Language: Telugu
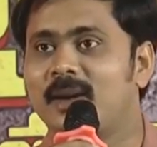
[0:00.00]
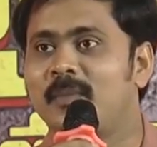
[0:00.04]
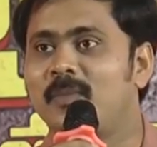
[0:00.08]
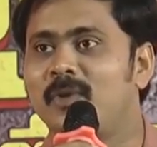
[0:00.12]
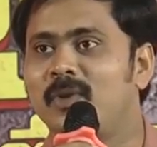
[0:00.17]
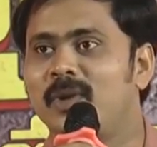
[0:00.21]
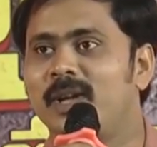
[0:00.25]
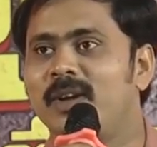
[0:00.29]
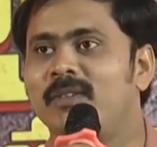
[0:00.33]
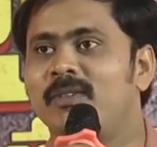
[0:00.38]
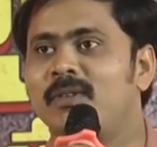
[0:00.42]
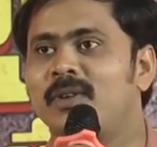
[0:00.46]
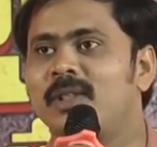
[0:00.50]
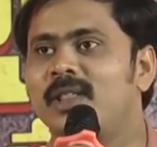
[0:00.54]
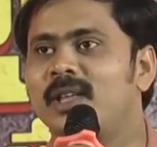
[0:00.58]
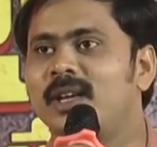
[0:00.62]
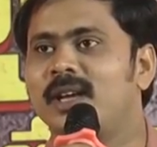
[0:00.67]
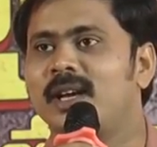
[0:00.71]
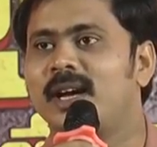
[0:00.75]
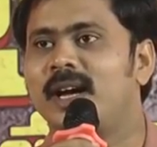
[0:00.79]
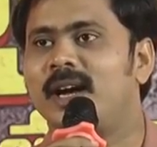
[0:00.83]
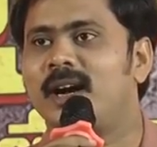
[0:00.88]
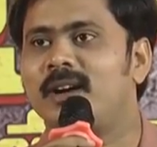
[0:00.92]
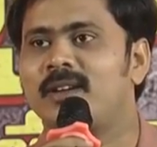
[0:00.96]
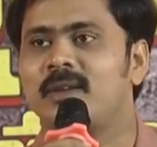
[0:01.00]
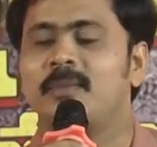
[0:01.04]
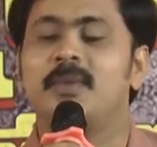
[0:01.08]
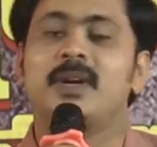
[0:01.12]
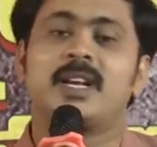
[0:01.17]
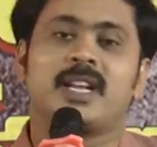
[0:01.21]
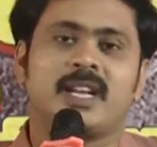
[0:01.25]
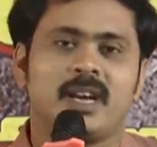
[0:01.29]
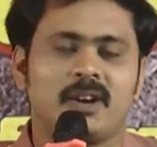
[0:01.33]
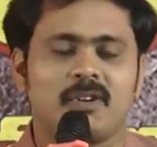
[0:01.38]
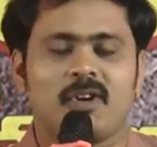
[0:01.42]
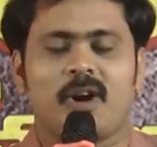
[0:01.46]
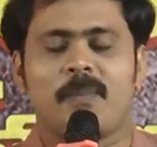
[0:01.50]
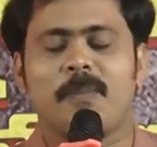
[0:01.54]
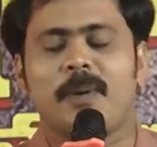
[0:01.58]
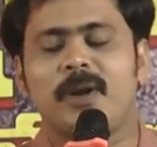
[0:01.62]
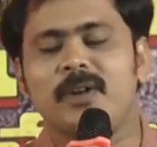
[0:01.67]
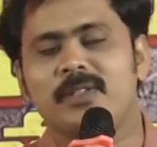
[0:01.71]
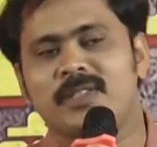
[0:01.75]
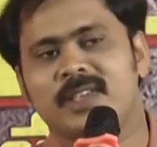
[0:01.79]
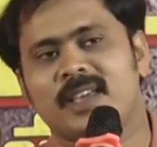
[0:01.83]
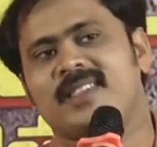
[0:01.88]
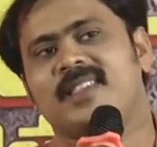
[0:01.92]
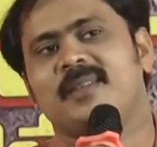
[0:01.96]
తమ్ముడు ఏముండదు ఇంకా ఆటోమేటిక్గా కోపాలు
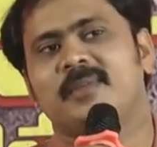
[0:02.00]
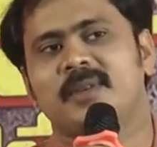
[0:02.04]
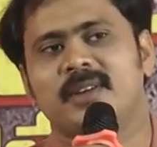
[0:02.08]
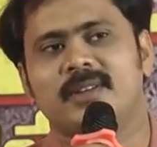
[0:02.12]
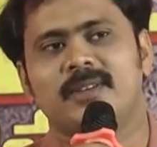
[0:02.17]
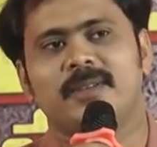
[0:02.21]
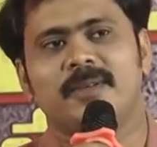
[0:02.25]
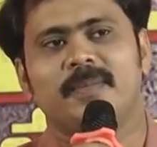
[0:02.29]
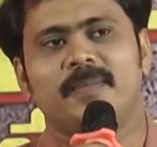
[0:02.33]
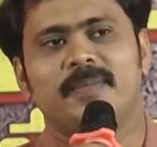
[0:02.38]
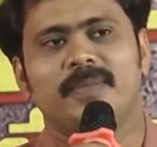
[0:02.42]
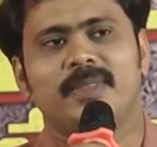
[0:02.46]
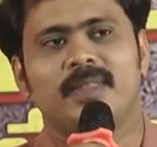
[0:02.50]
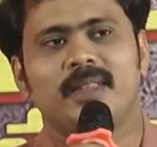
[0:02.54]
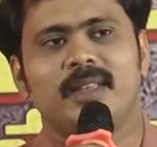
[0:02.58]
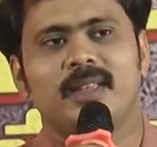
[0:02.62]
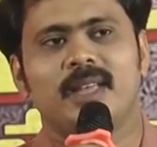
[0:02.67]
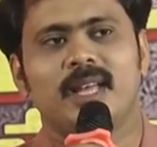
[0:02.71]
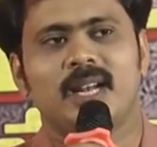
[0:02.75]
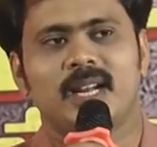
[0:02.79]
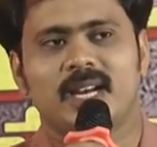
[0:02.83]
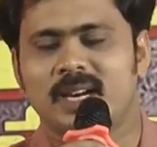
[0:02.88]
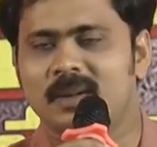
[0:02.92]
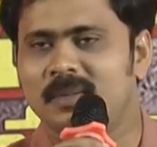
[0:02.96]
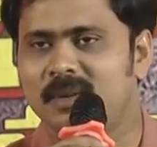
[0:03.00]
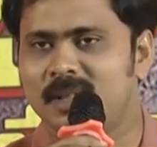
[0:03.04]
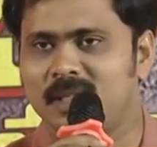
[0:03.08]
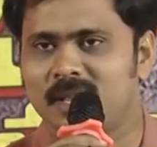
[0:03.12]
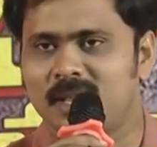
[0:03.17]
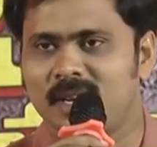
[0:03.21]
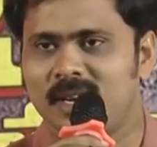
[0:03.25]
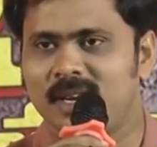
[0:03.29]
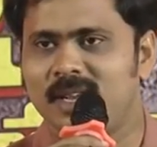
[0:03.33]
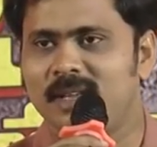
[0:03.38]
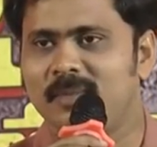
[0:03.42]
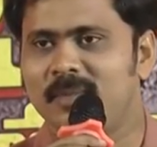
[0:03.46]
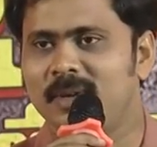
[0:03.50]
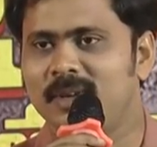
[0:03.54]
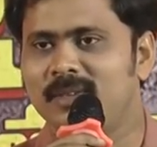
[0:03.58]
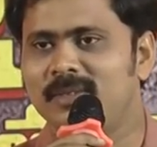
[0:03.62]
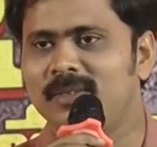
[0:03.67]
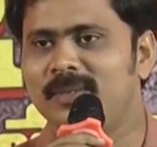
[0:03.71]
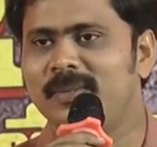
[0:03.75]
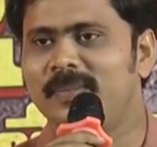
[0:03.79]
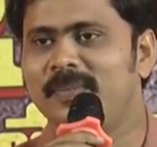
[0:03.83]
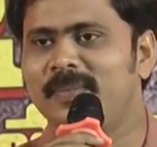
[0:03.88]
వచ్చేస్తాయి మీకు ఎలా కనబడుతున్నాననే మీకు